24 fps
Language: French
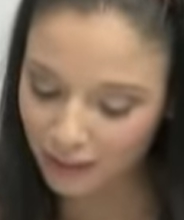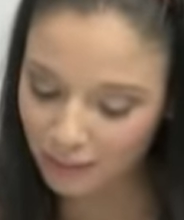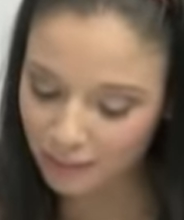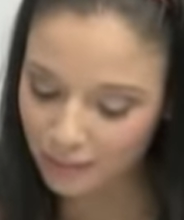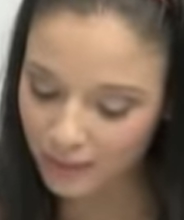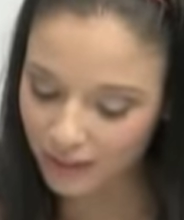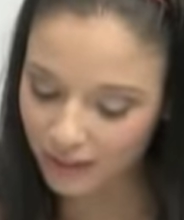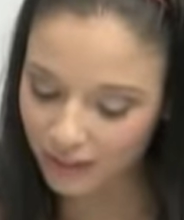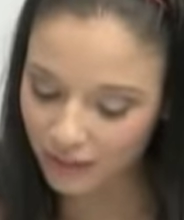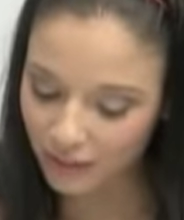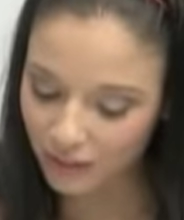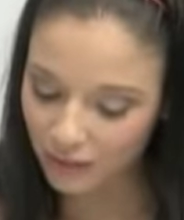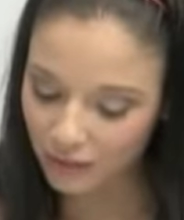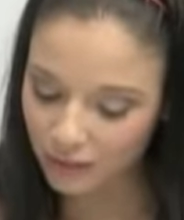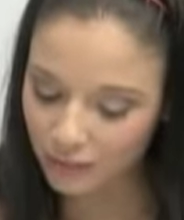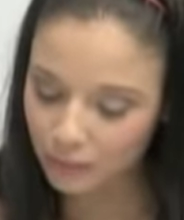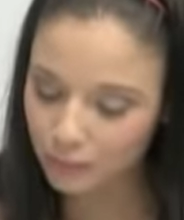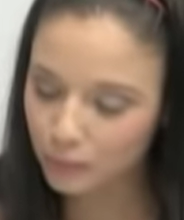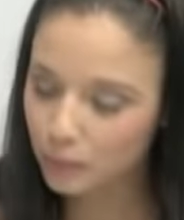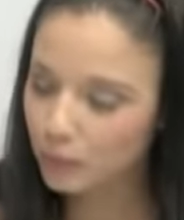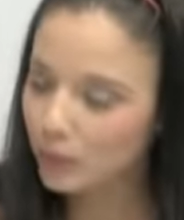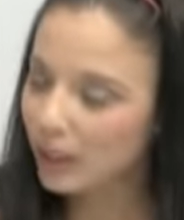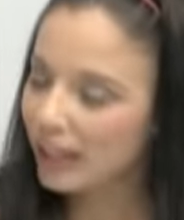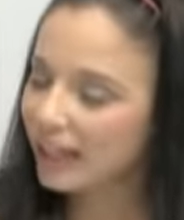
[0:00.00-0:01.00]
bien. Alors,
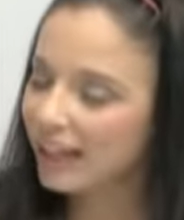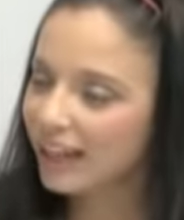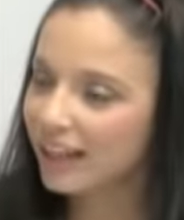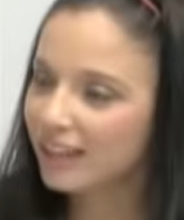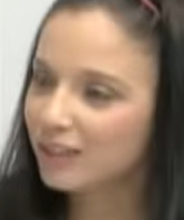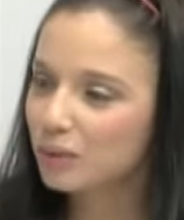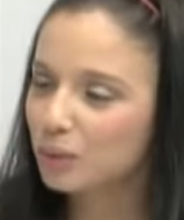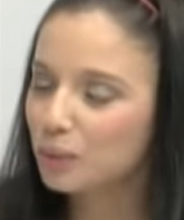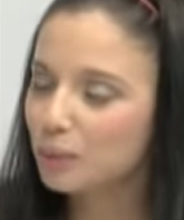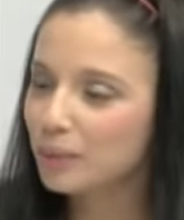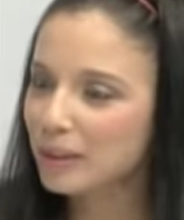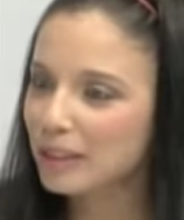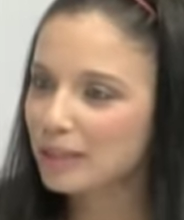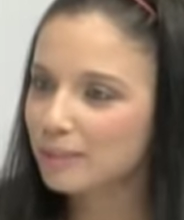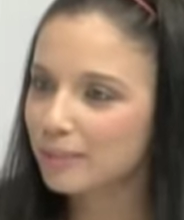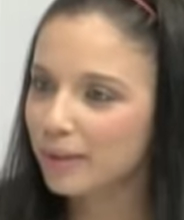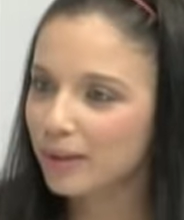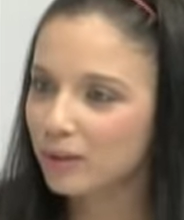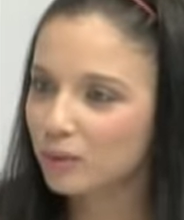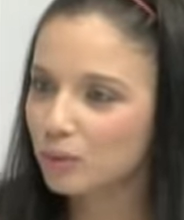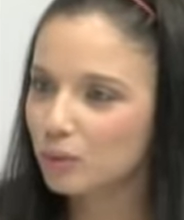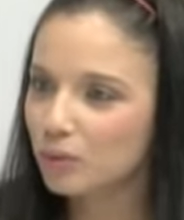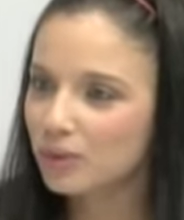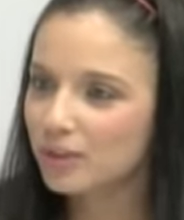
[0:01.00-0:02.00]
bon, la création passe
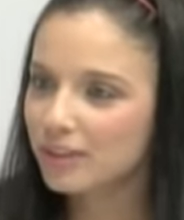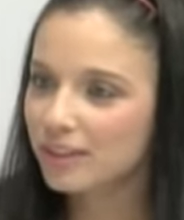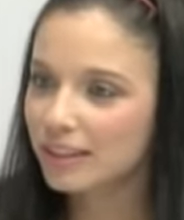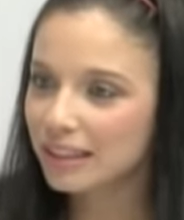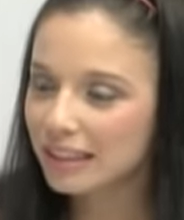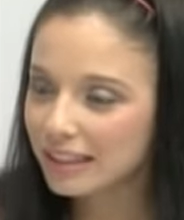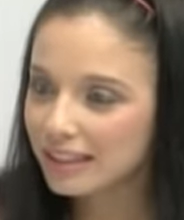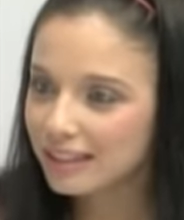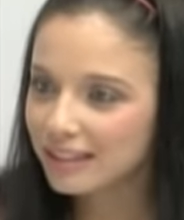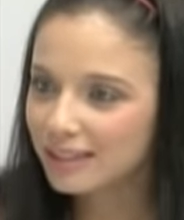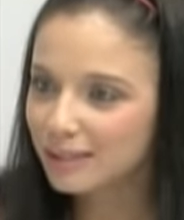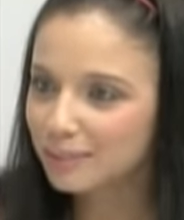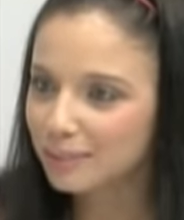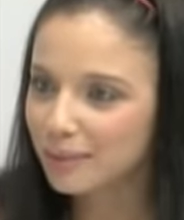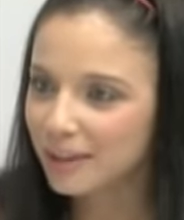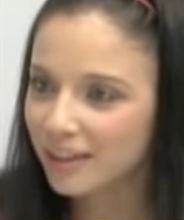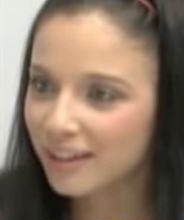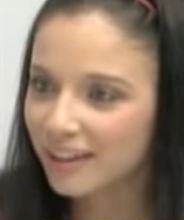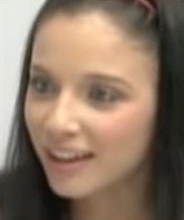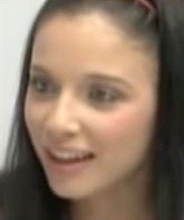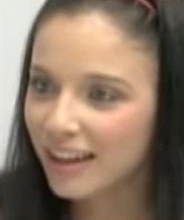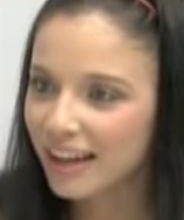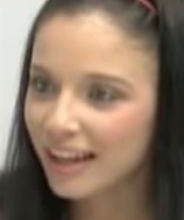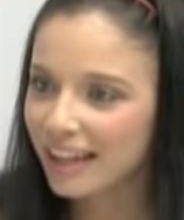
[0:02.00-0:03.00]
par du
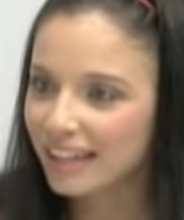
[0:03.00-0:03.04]
stylisme.